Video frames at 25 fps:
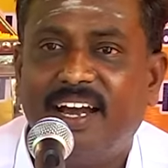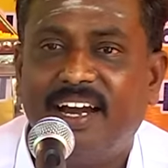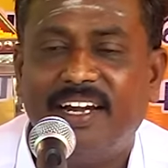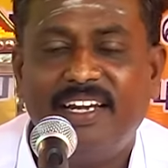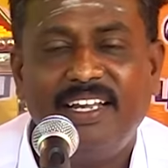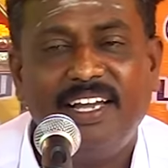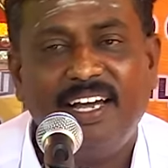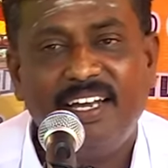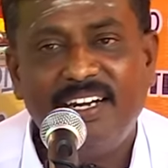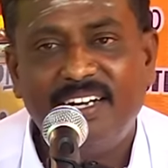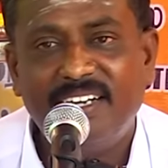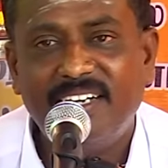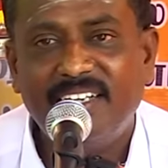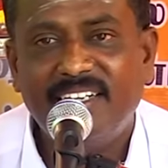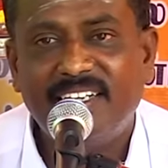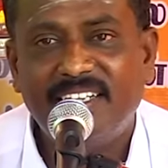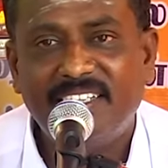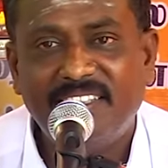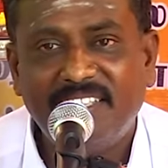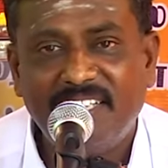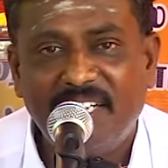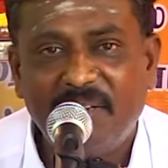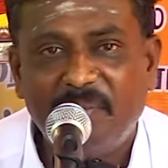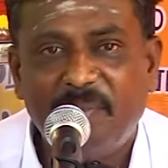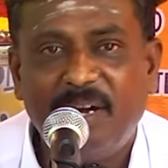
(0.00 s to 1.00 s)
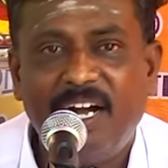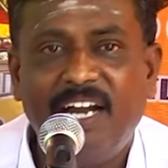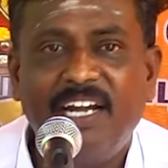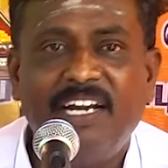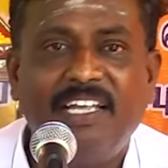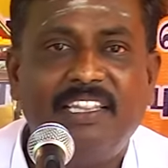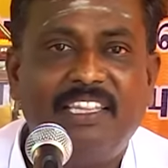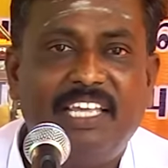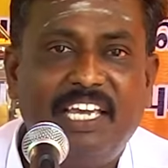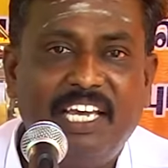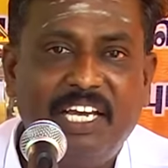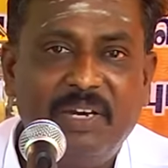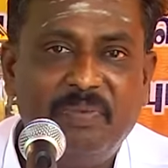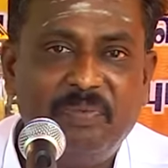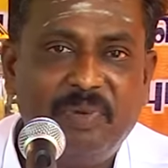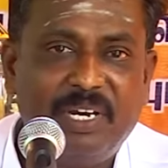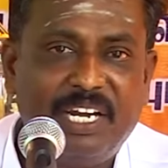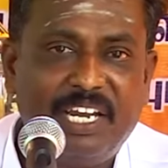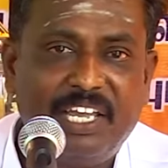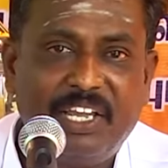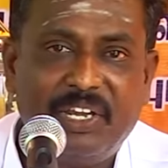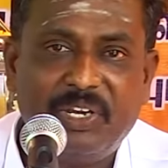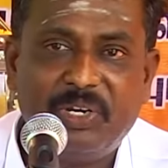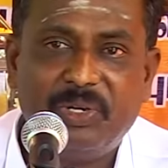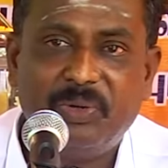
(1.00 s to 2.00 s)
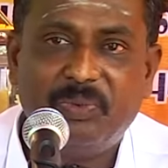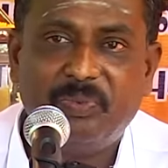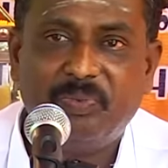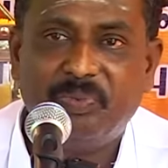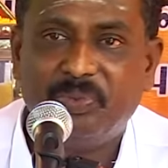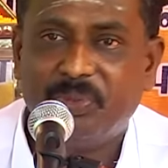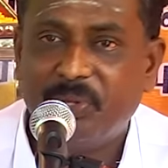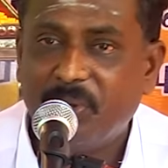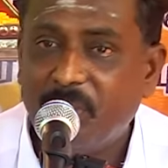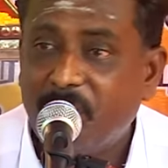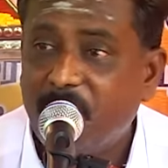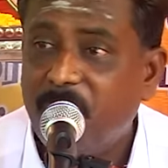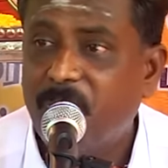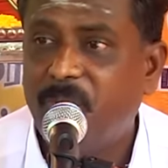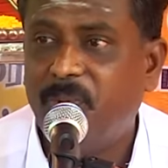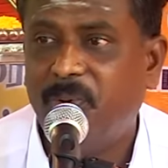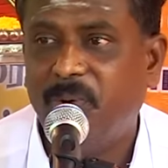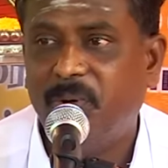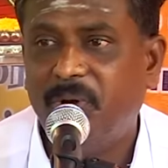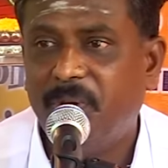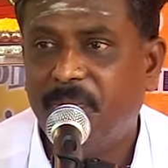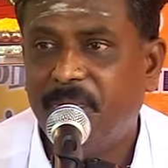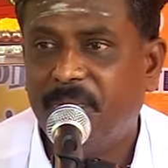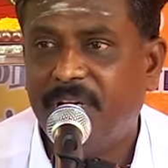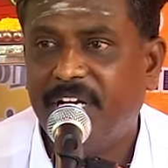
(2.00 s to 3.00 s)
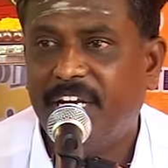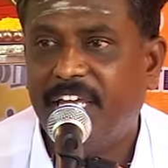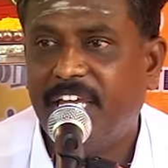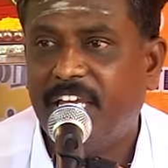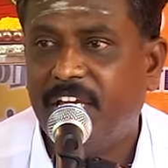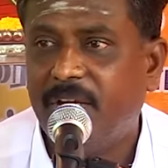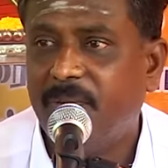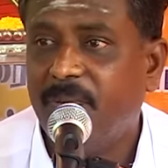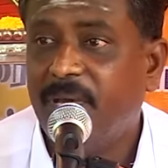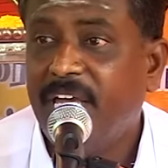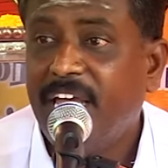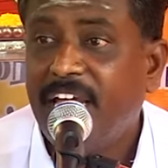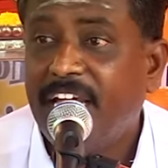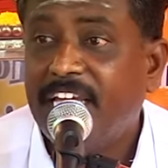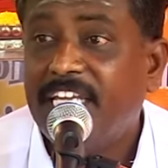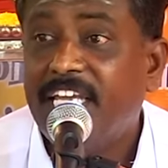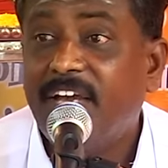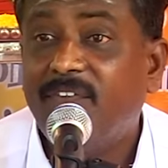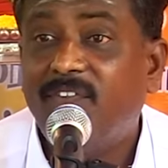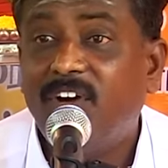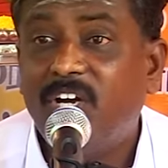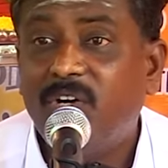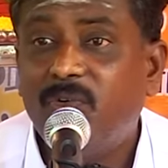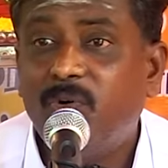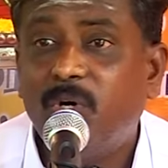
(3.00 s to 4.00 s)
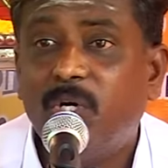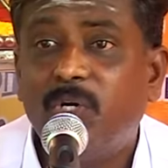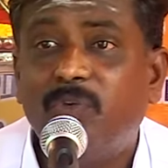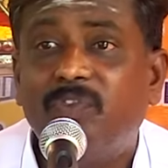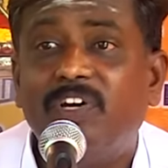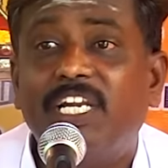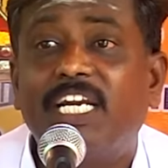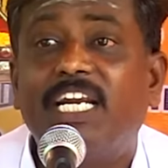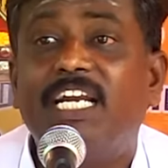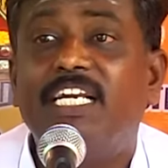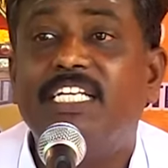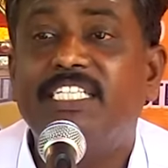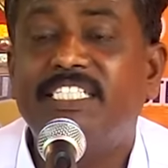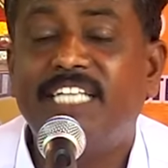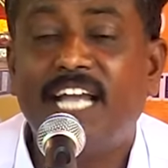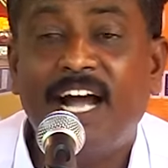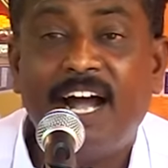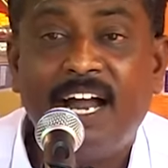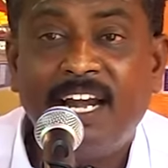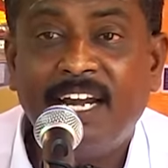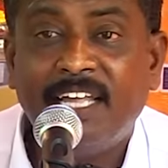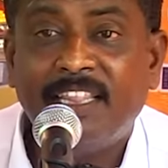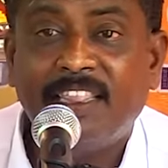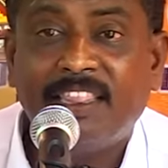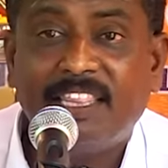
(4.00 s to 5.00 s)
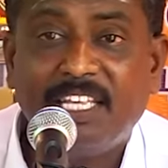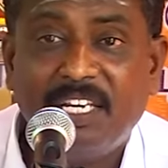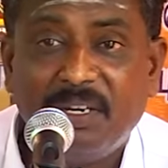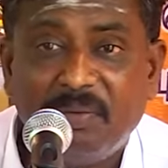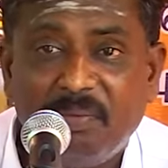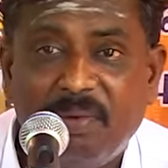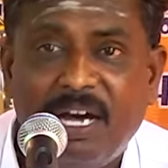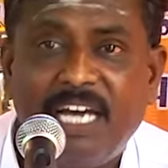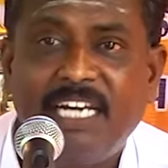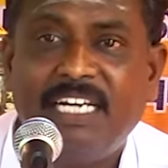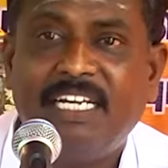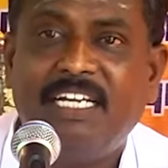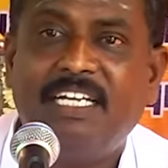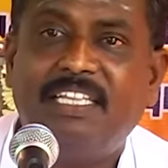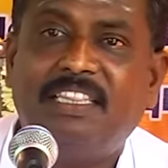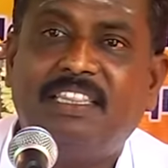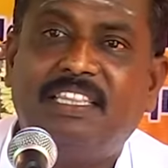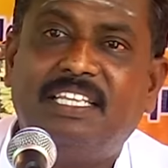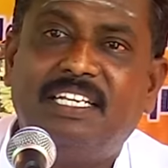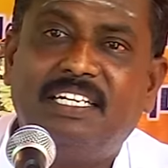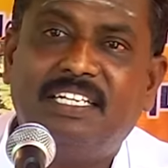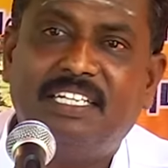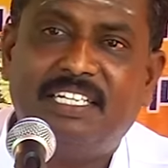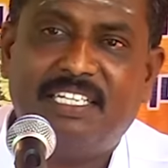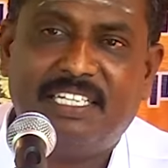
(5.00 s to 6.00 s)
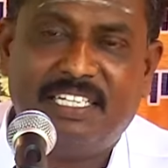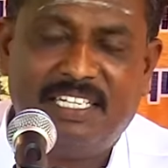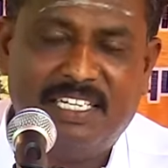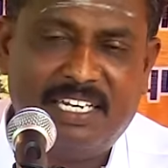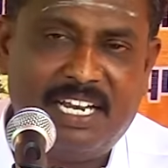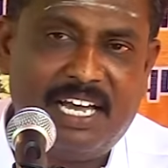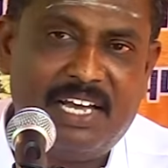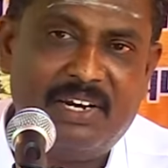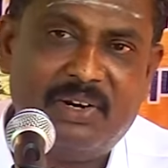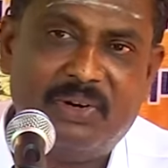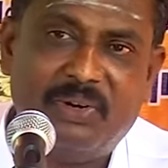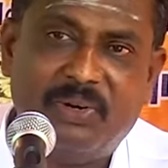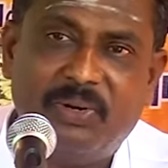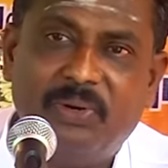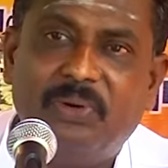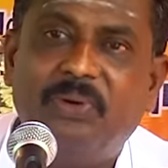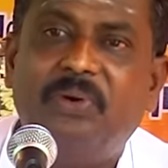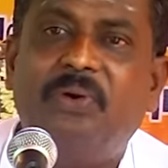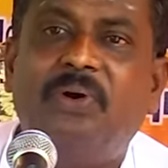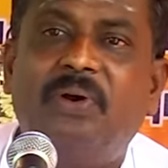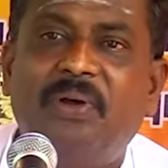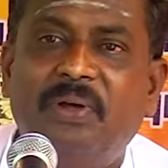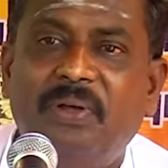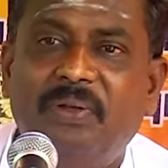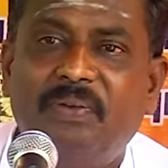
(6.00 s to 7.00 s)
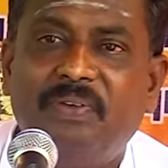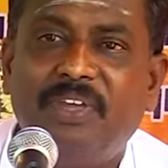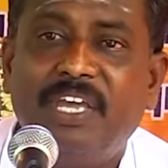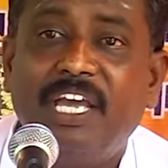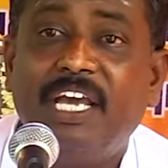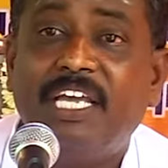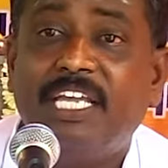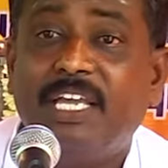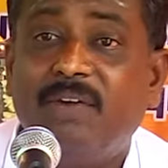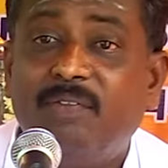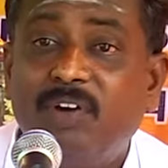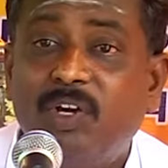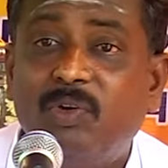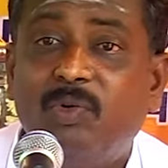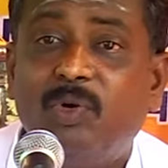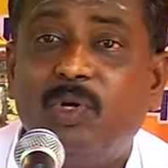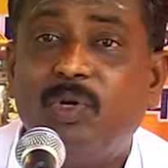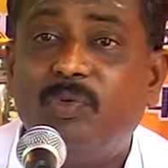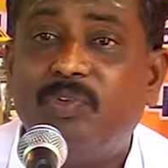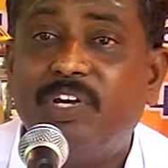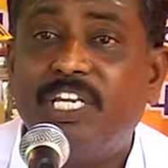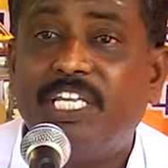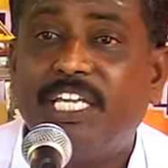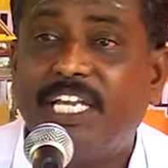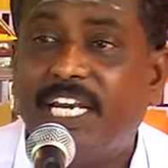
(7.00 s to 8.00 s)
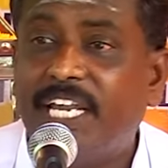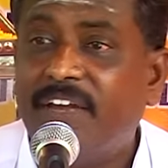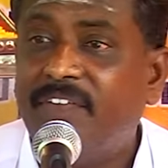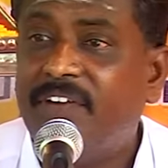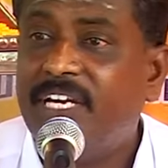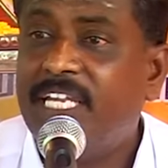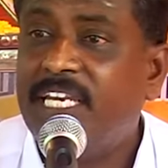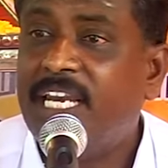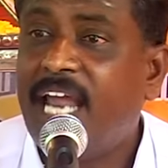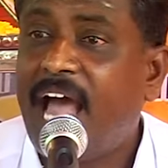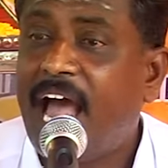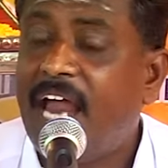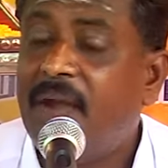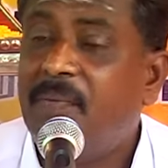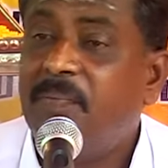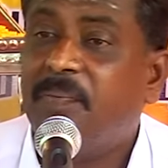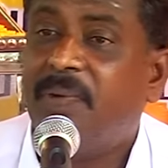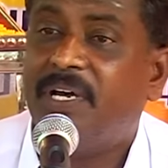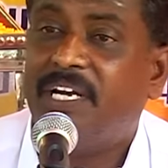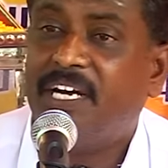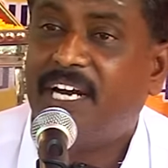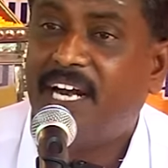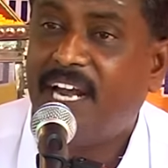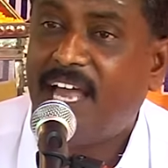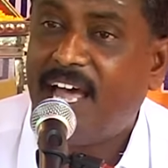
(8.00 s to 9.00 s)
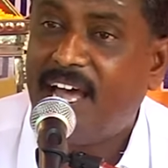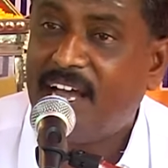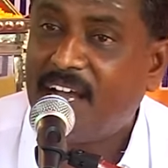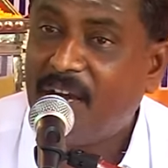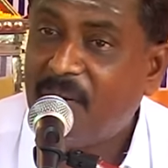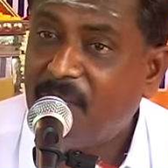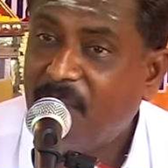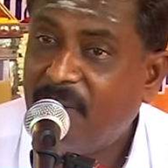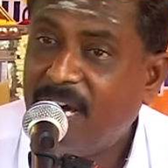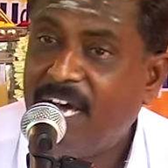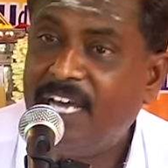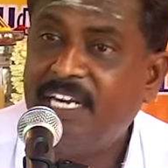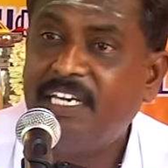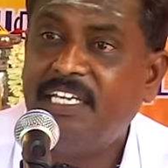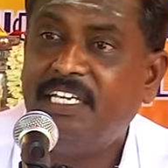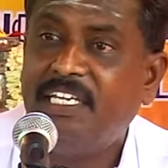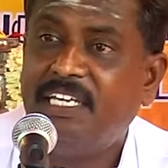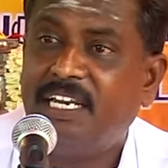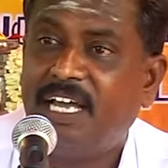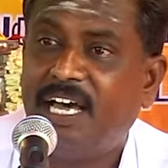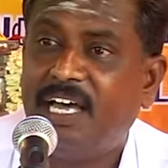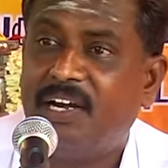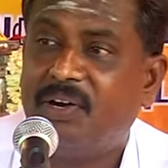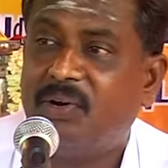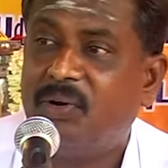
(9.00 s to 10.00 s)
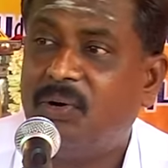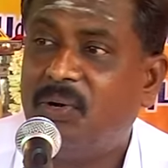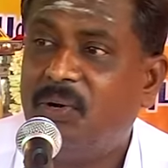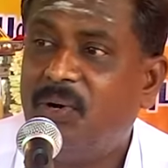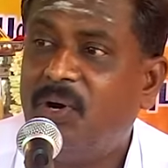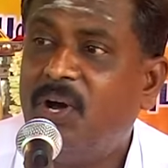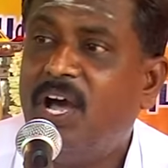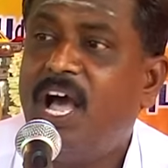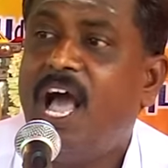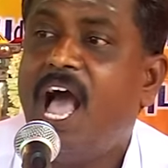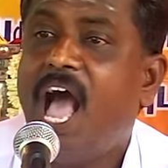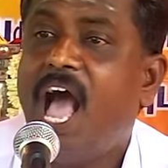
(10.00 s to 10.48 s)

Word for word: அடியார்களுக்கு திடமான தேகம் கிடைக்கும் போகம் கிடைக்கும் எவர் ஒருவர்கள் ஞானத்தின் மார்க்கத்தில் நிற்கிறார்களோ எவர் ஒருவர் இறைவனின் அன்பர்களாக மாறுகிறார்களோ